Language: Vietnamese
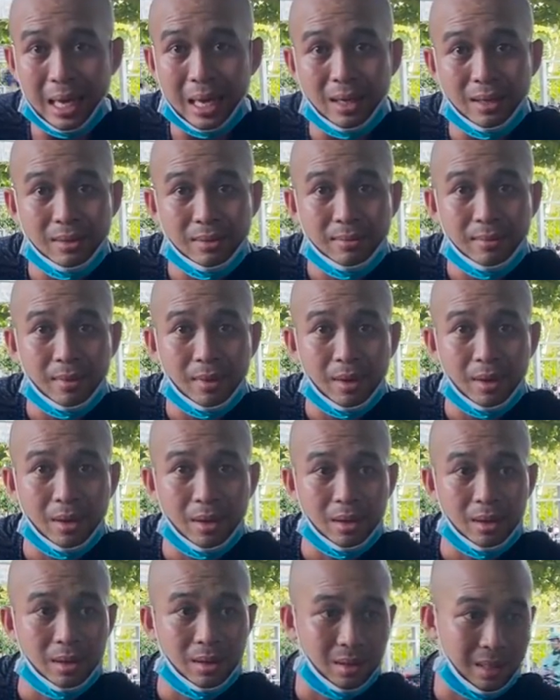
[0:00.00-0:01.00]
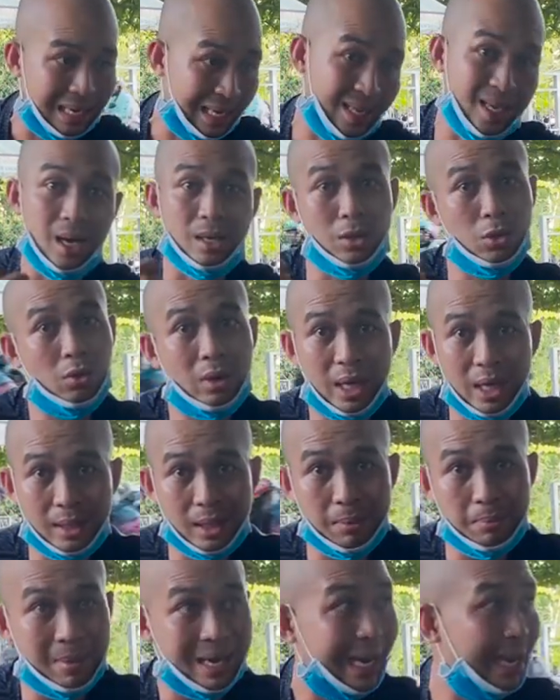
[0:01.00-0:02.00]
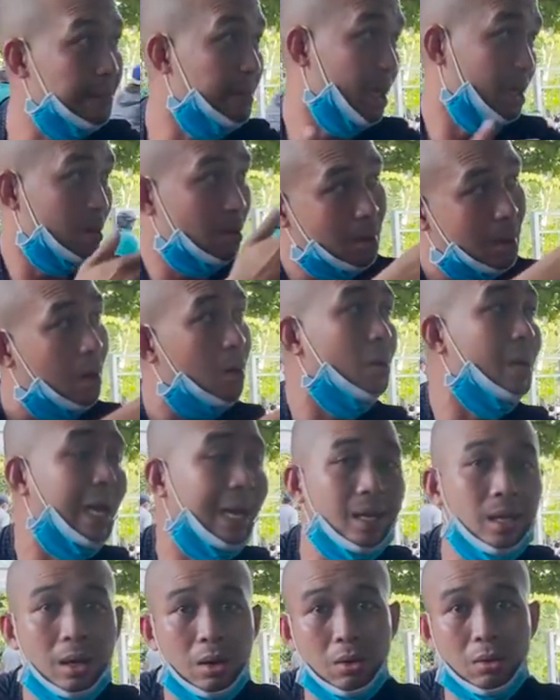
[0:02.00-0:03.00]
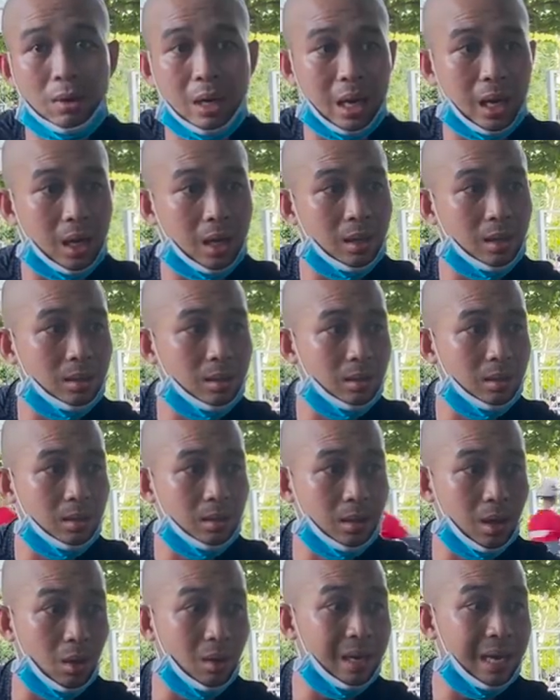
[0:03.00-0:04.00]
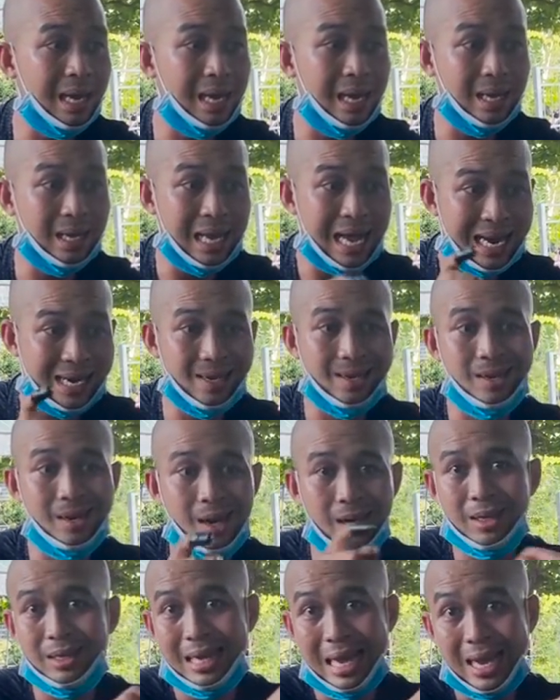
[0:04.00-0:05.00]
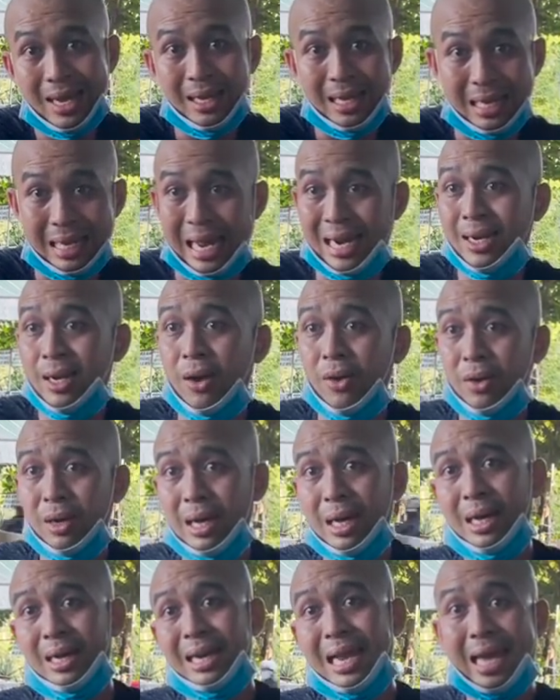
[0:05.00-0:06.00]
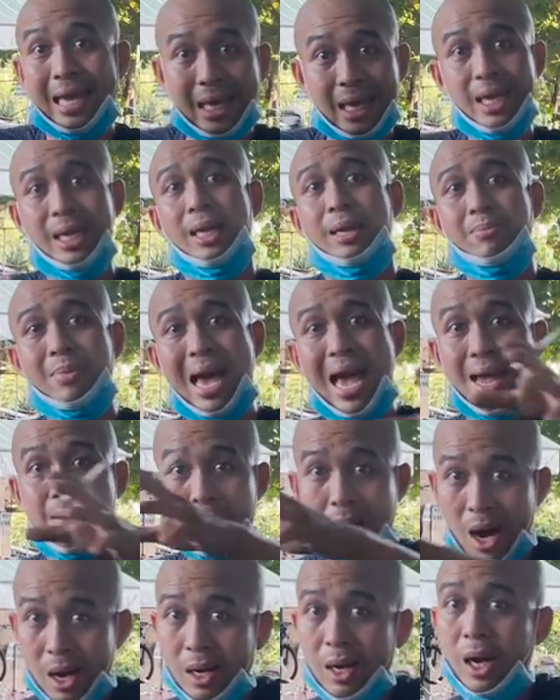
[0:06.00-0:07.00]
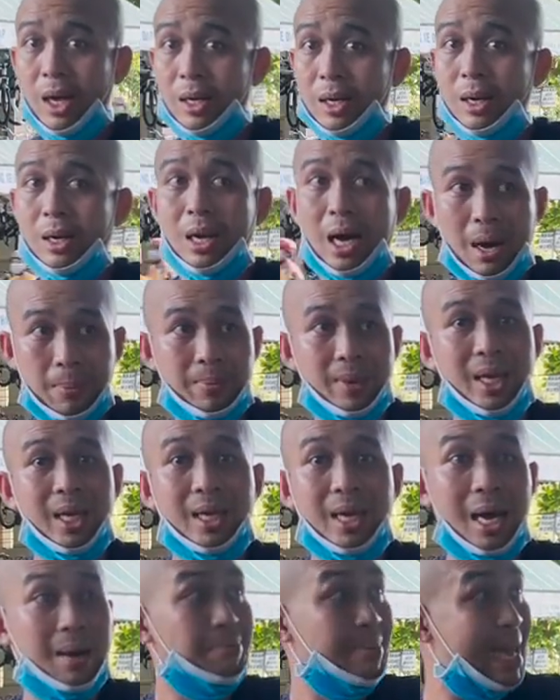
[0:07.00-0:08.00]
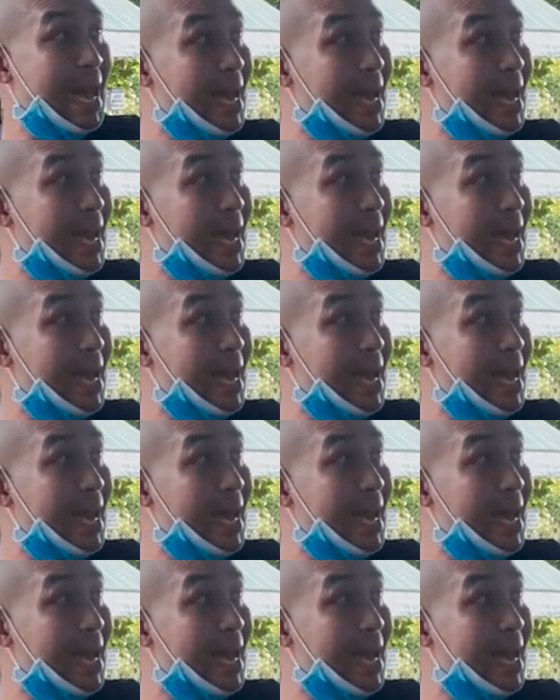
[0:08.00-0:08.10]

nè là giật xuống yên sắp bay mình cũng nói với ảnh luôn là nói là anh nên gắn ảnh đòi là lấy cái yên niêm thái bỏ lên rồi lợp yên êm